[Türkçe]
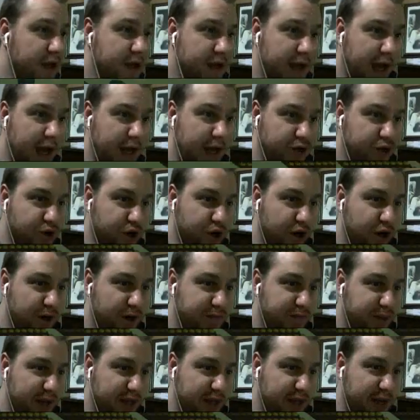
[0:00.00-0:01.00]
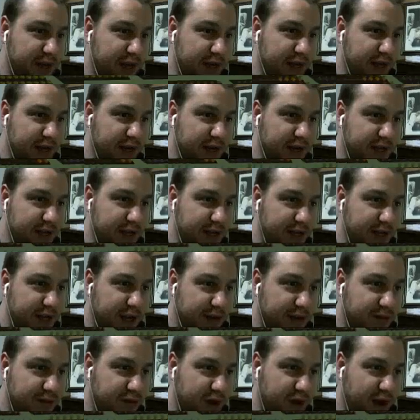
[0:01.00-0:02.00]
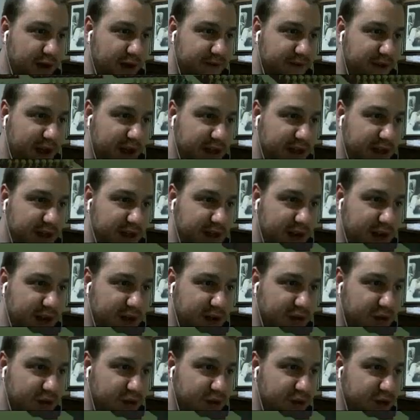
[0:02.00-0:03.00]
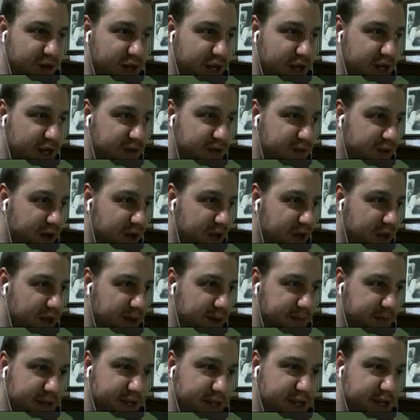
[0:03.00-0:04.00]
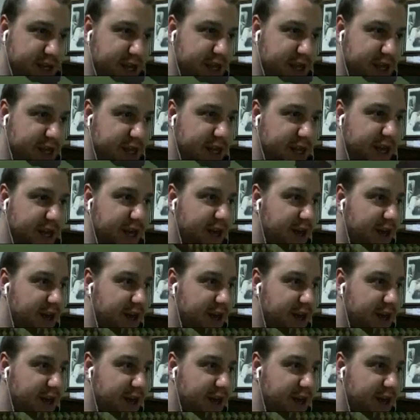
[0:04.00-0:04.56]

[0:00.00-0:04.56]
Yani şöyle patikalar izleyecek. Buraya fensler koyacağız. Burayı kapatacağız.